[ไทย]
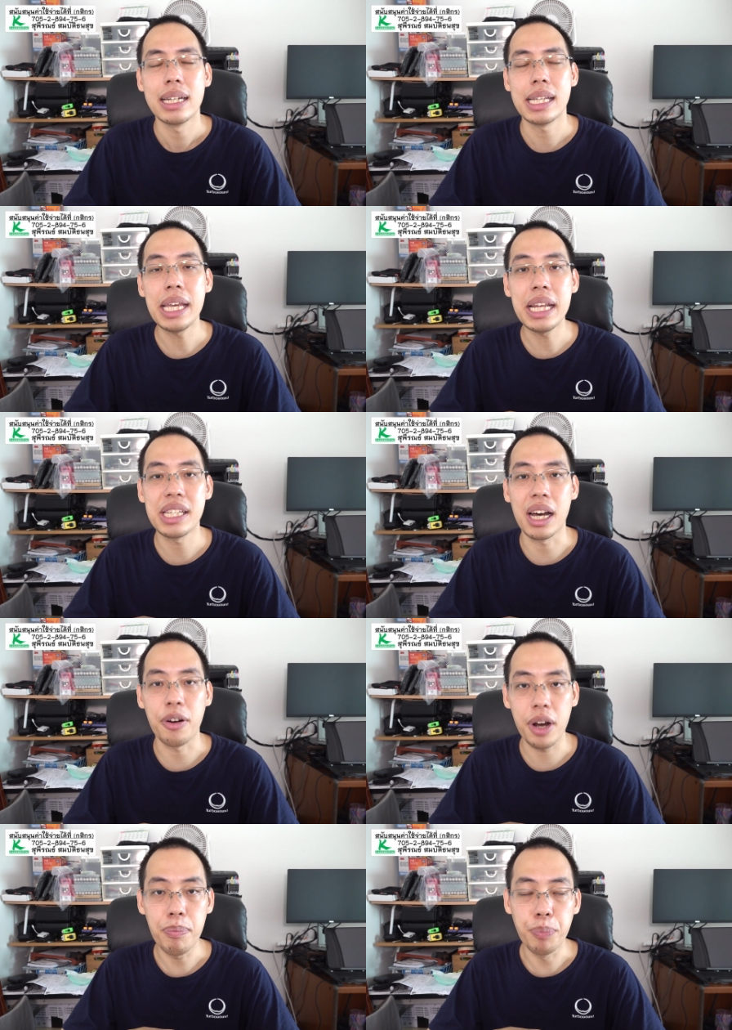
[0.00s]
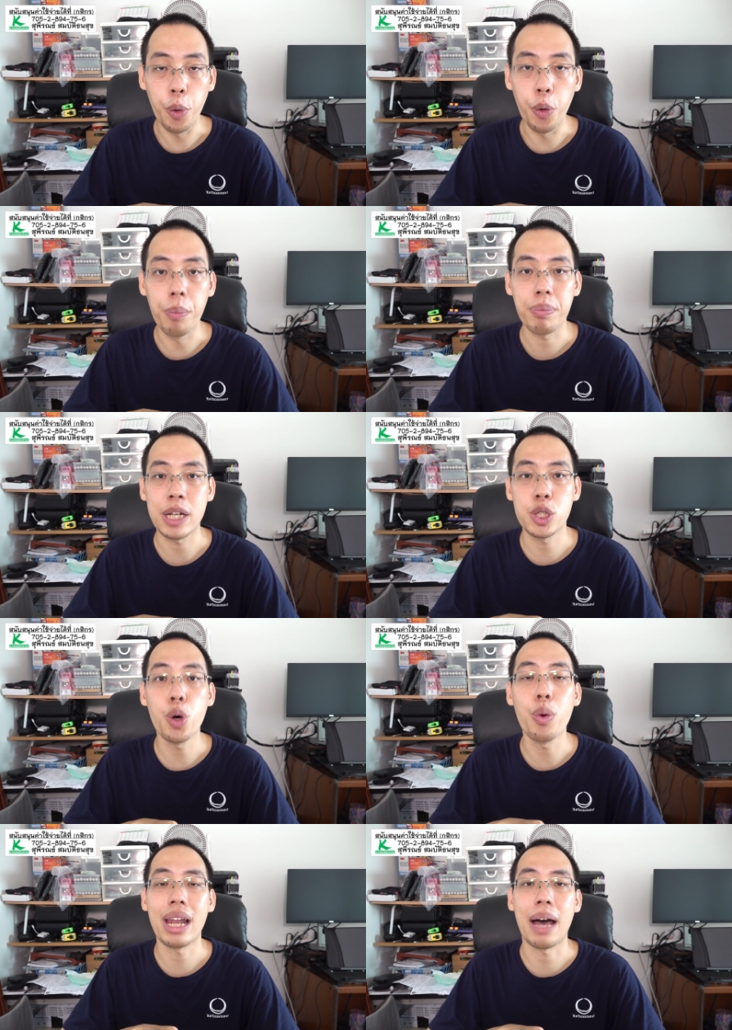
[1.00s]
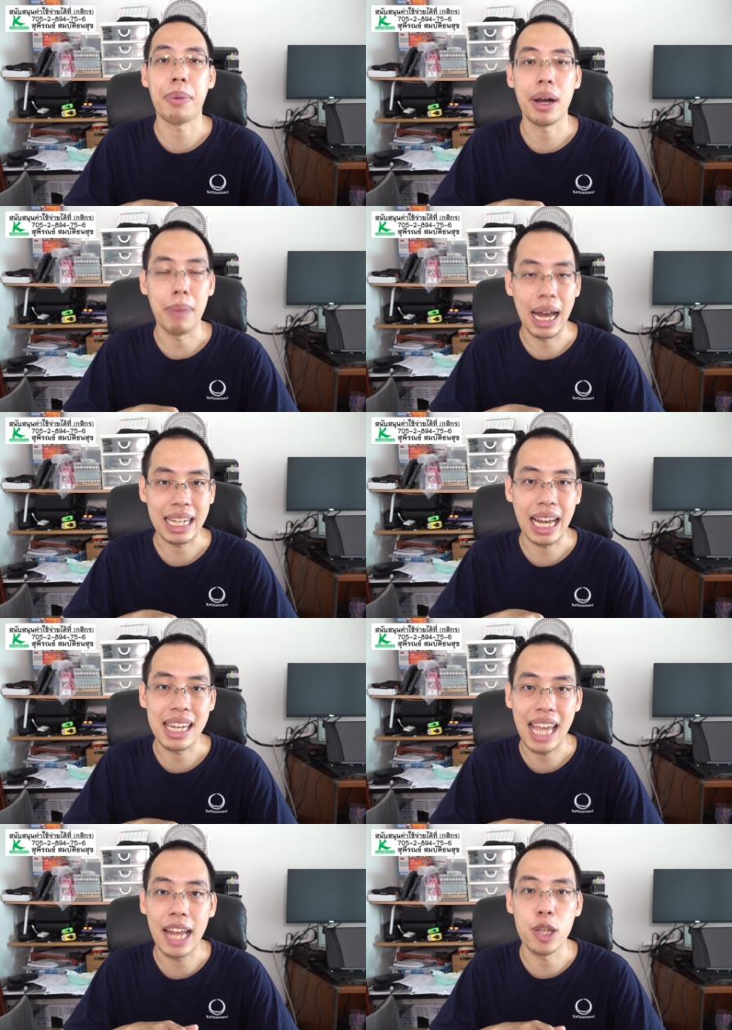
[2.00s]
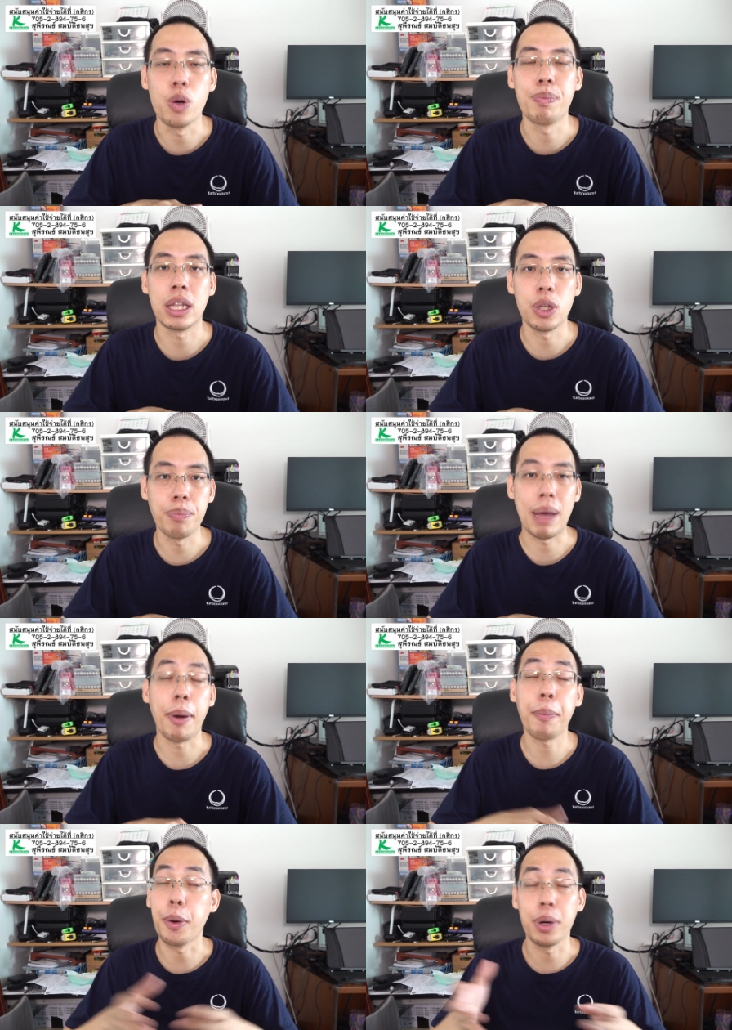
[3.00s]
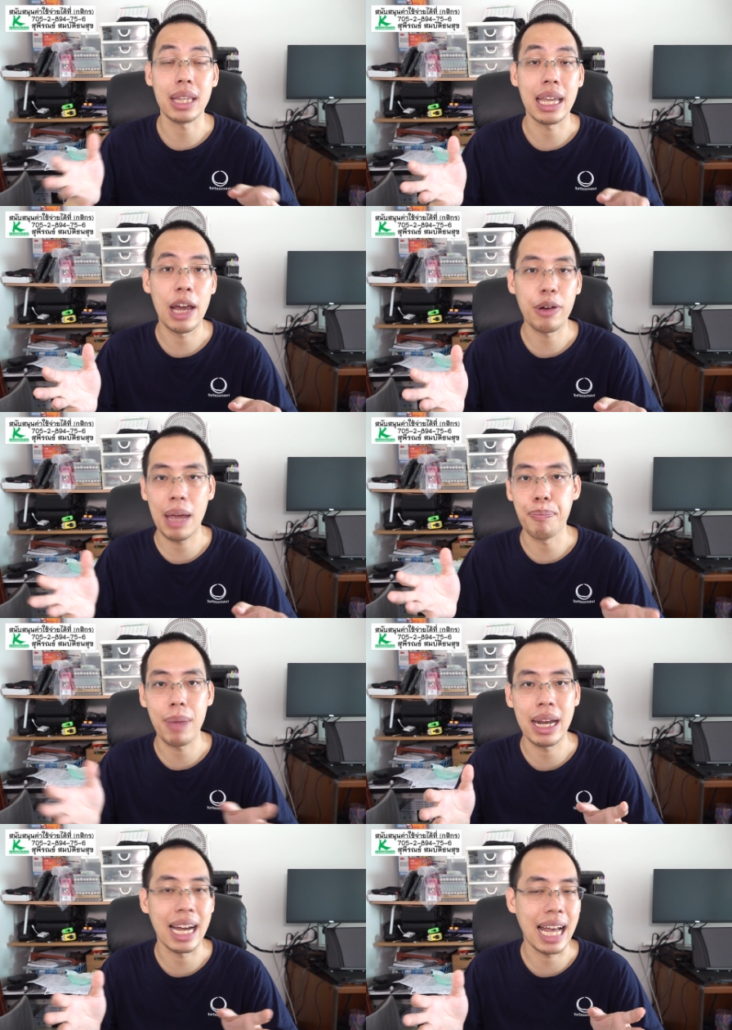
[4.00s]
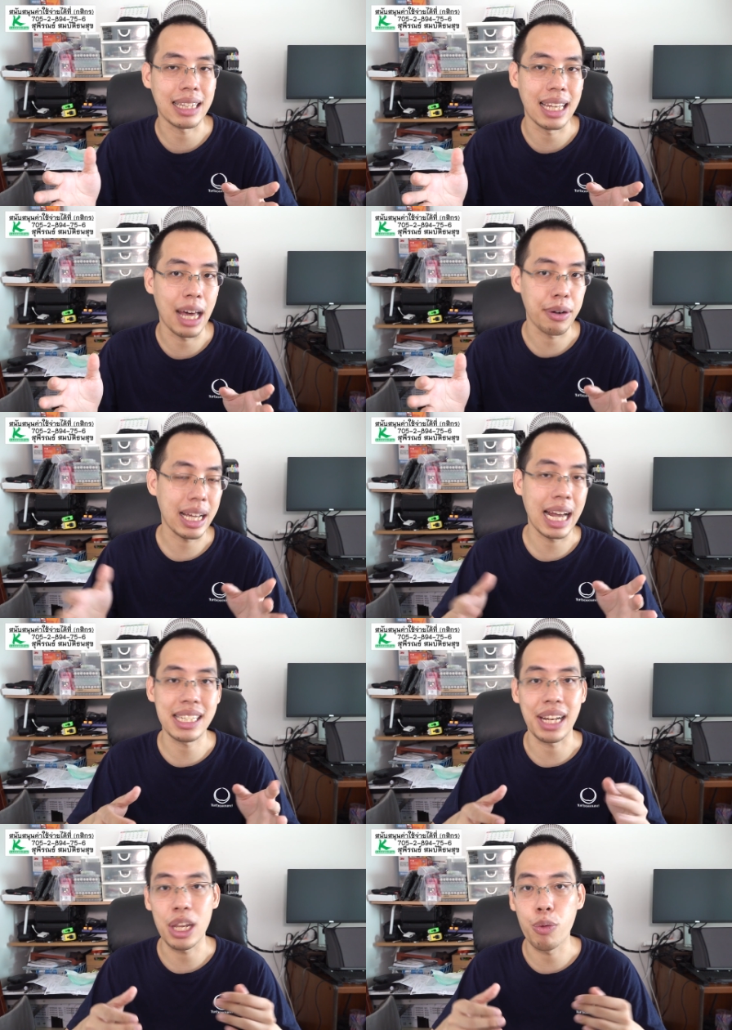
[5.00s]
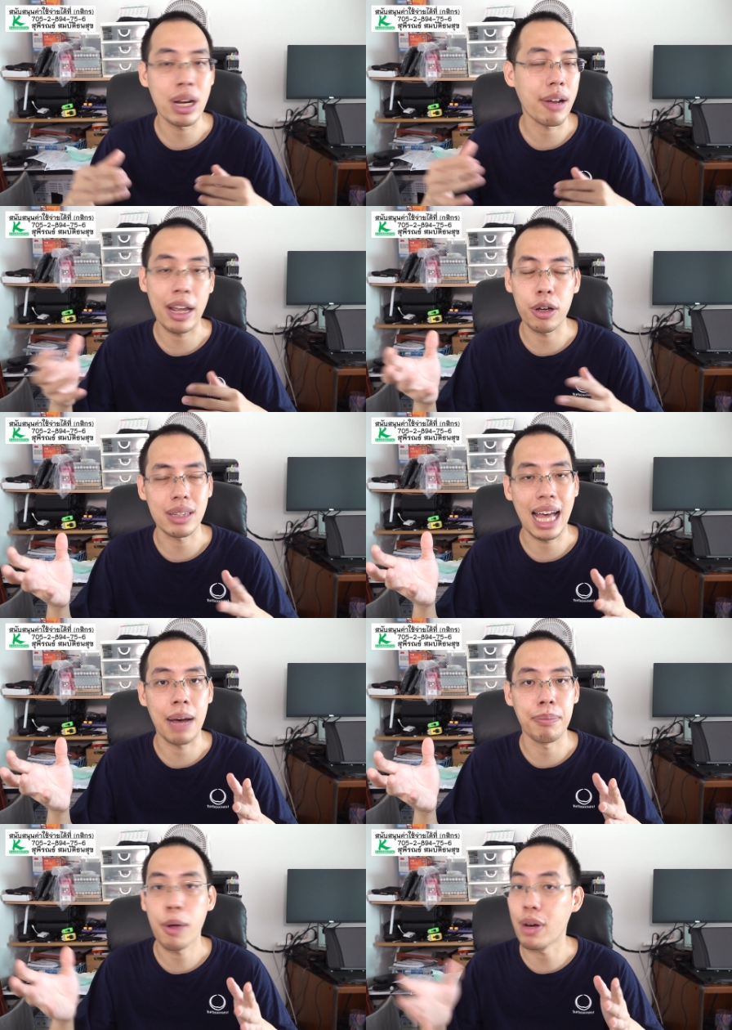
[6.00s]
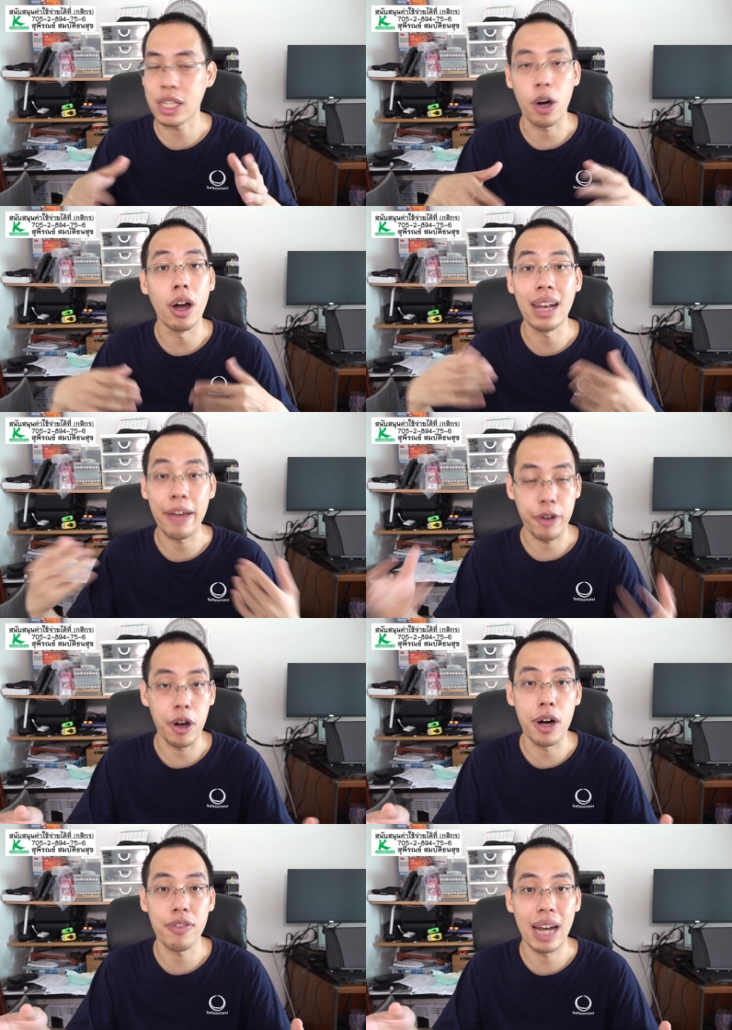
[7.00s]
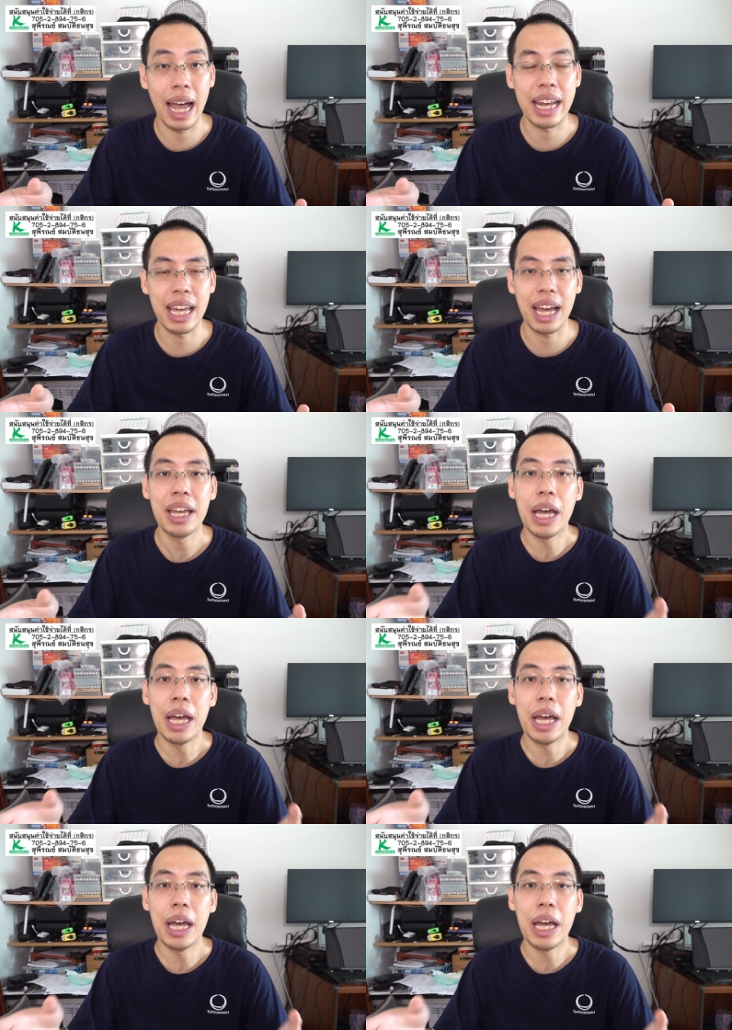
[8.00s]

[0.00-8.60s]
ที่จะเริ่มบูมในช่วงเวลาประมาณกันยายน เป็นต้นไปเพราะปกติแล้วแคมเปญทางการตลาดหรือการจัดอีเวนต์อะไรก็ตาม ไม่ว่าจะออนไลน์หรือออฟไลน์เนี่ย